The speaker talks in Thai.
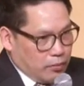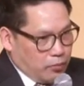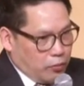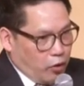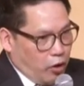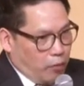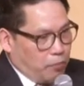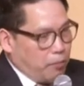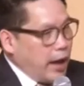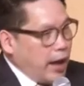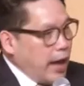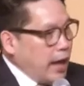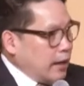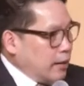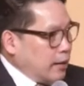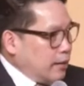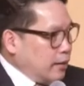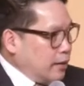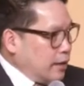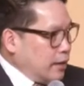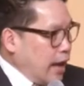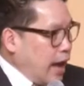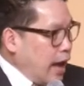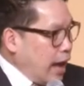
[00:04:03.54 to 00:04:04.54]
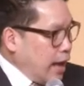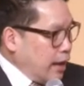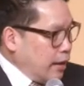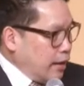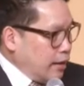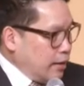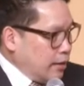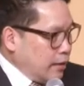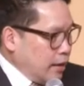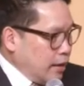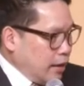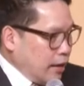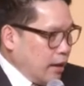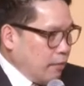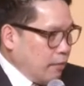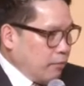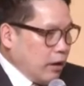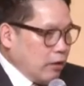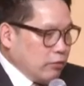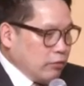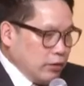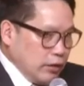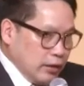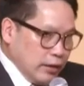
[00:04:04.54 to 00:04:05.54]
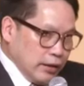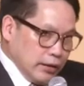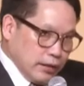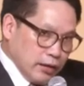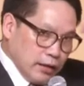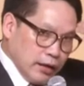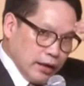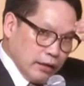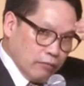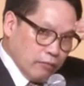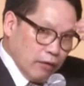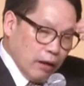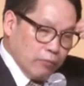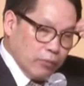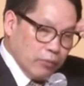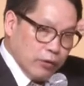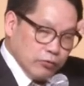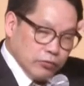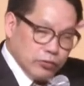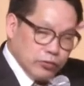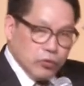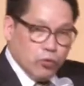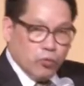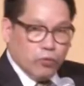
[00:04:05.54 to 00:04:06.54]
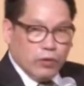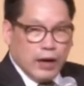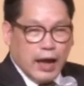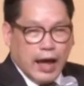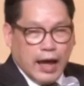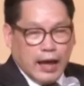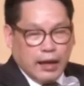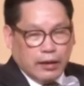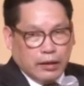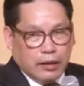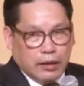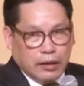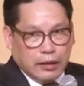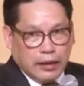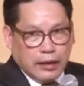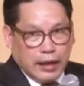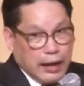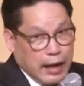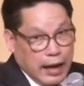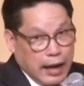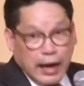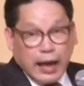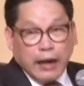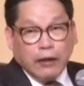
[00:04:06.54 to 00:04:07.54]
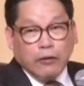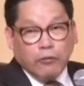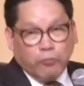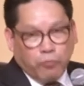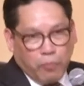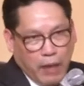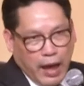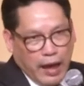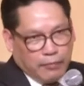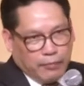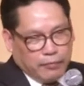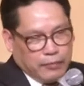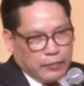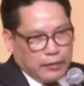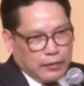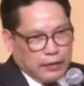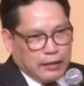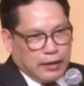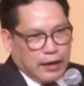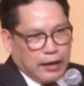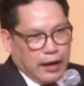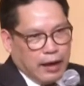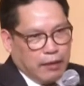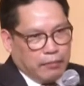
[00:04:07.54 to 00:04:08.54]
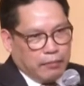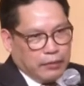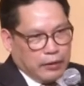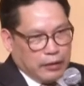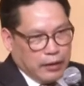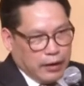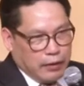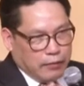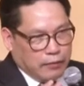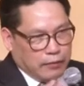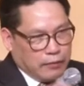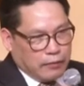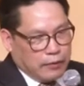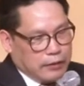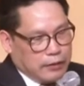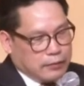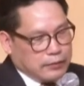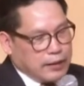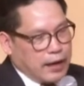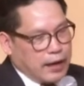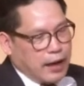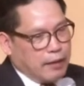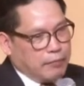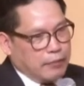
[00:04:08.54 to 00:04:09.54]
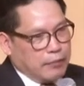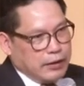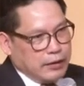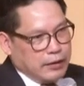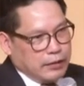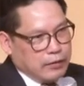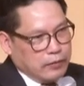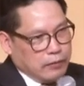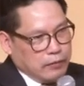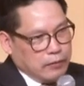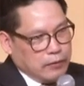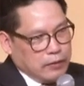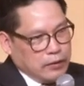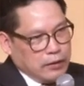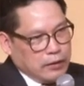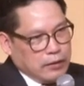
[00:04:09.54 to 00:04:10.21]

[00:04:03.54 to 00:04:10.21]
บรอดแบนด์ได้นะครับเข้าถึงอินเทอร์เน็ตความเร็วสูงได้ในหลายๆรูปแบบนะครับเราเราทราบดีอยู่